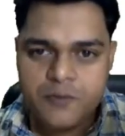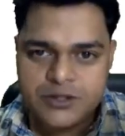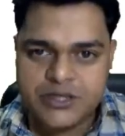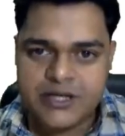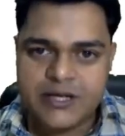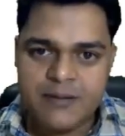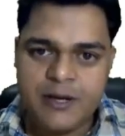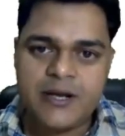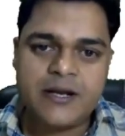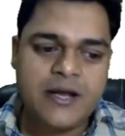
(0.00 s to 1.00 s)
वर्जनिंग
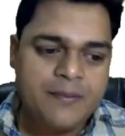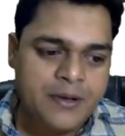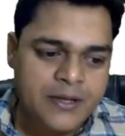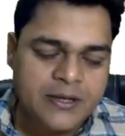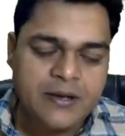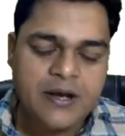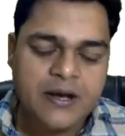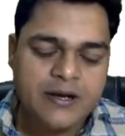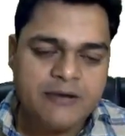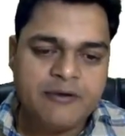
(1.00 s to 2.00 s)
इनेबल करके आप इन
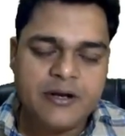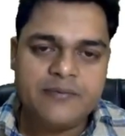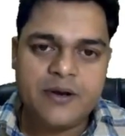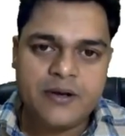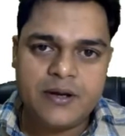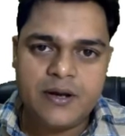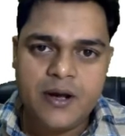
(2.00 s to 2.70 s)
डिफरेंट डिफरेंट